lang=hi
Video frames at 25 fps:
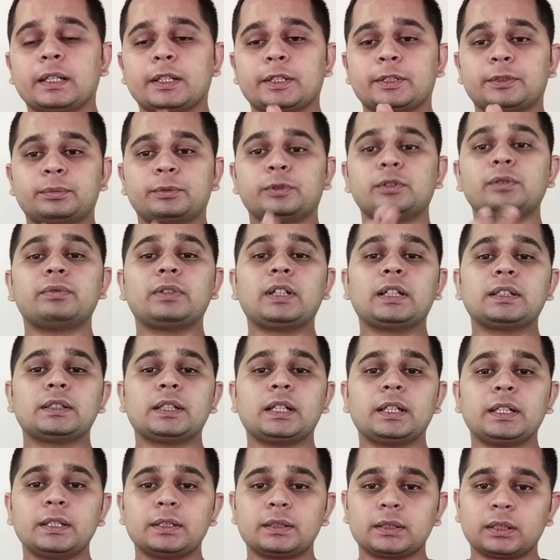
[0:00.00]
इस वीडियो फिलहाल इतना
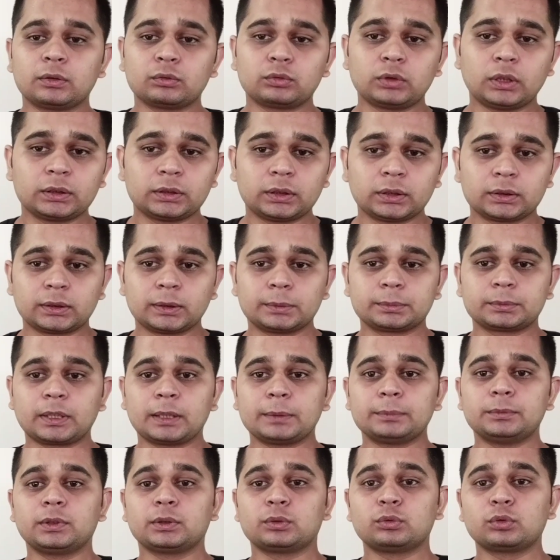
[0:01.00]
ही चैनल को लाइक
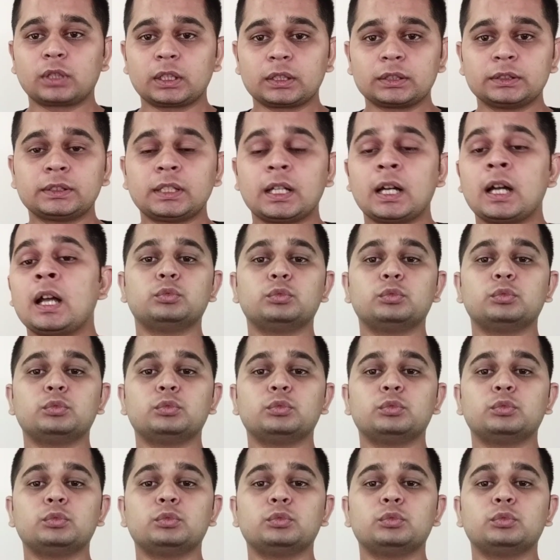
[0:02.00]
सब्सक्राइब जरूर कर देना